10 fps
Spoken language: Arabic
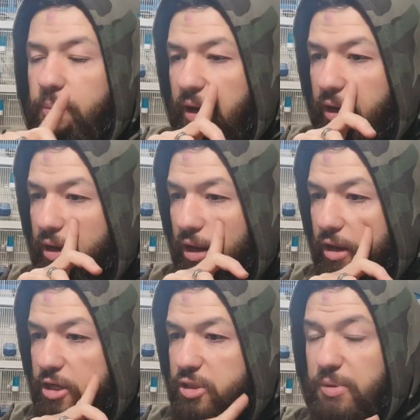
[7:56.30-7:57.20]
تبعنا
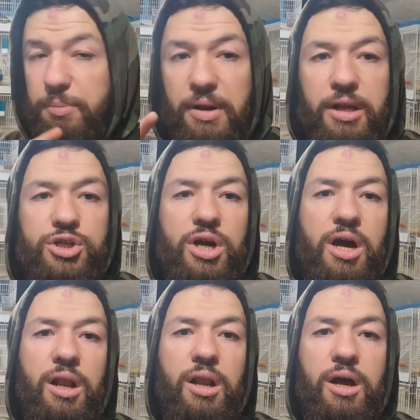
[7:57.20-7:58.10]
خلاص بتمنى ان شاء
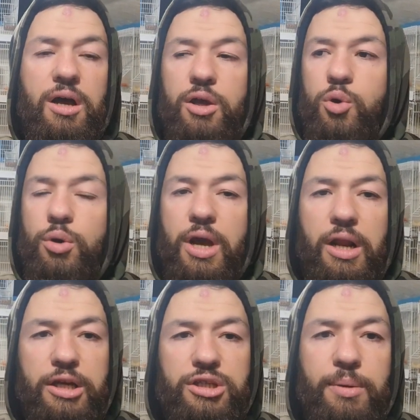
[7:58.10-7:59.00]
الله يكون نال
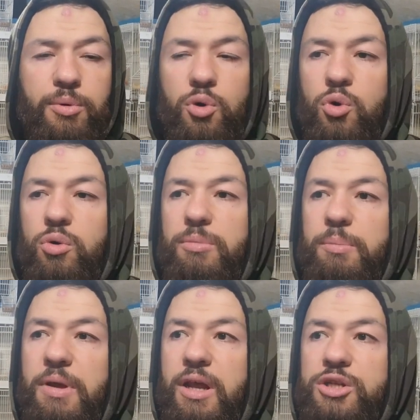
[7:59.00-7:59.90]
اعجابكم بتمنى ان